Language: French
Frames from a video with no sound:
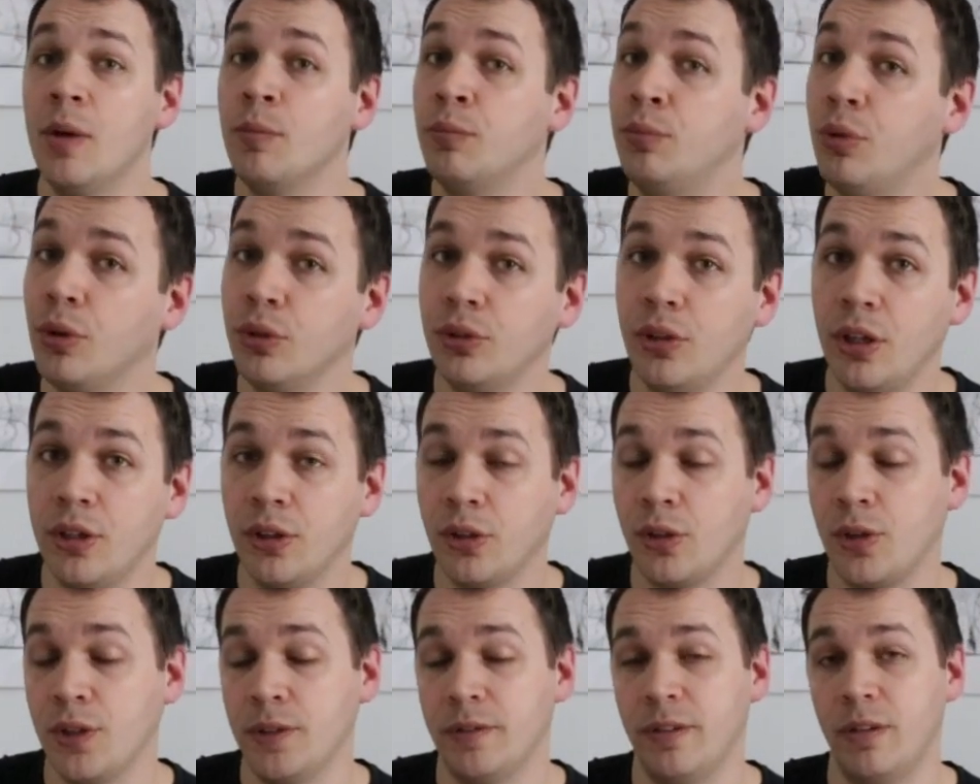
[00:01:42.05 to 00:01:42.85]
pour notre
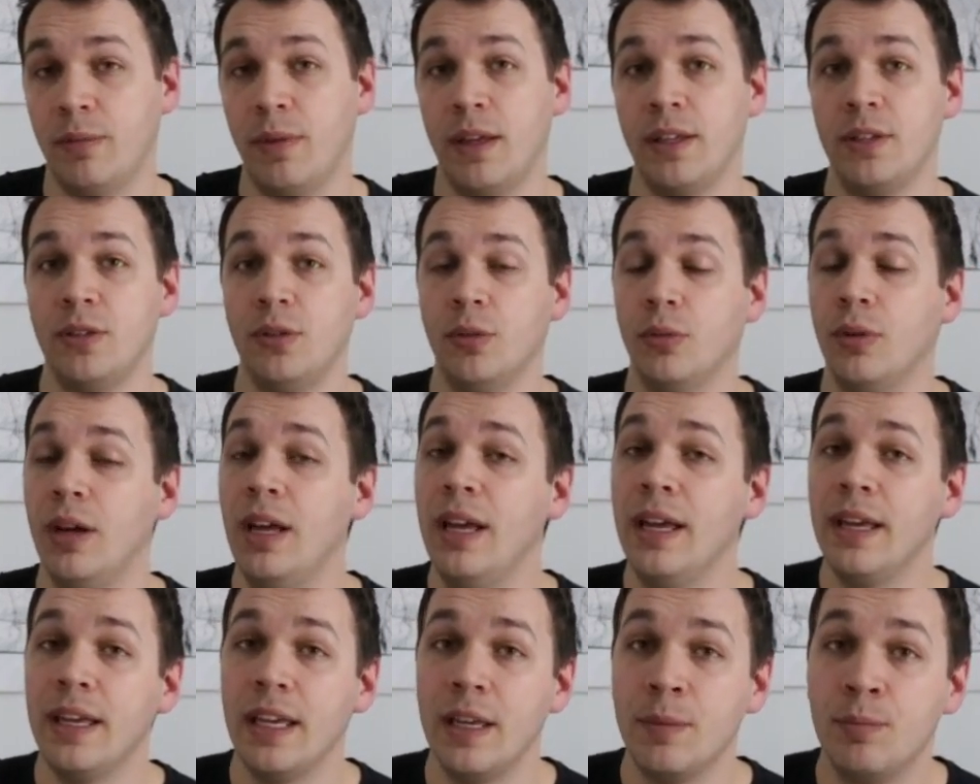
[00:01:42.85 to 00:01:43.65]
transformation
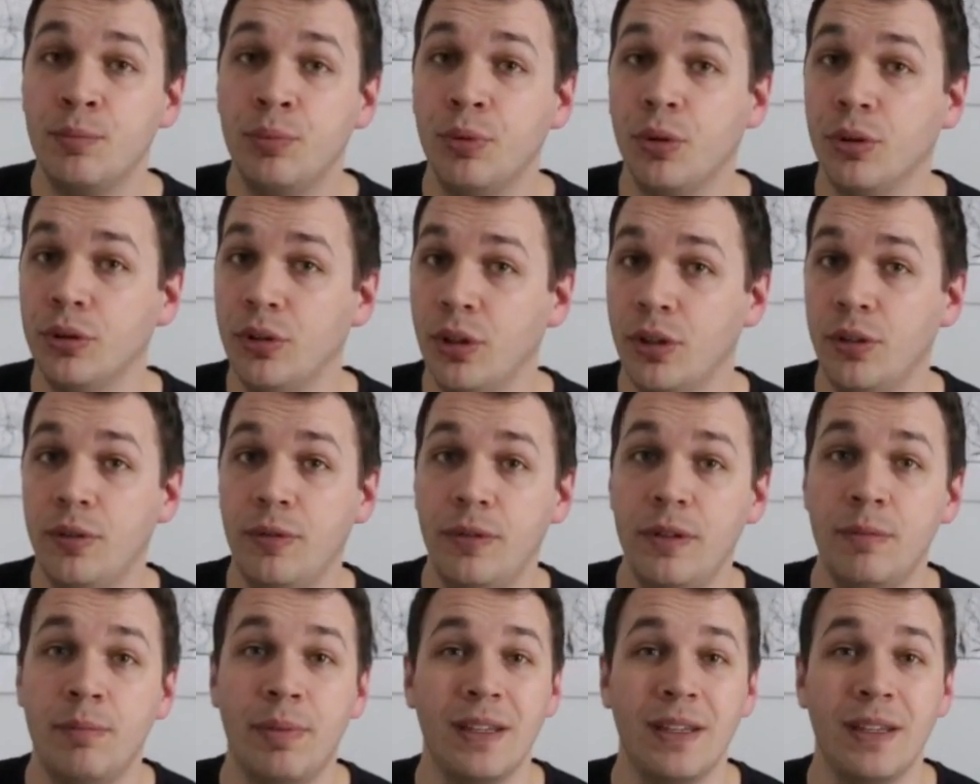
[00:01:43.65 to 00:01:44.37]
et pour notre vie.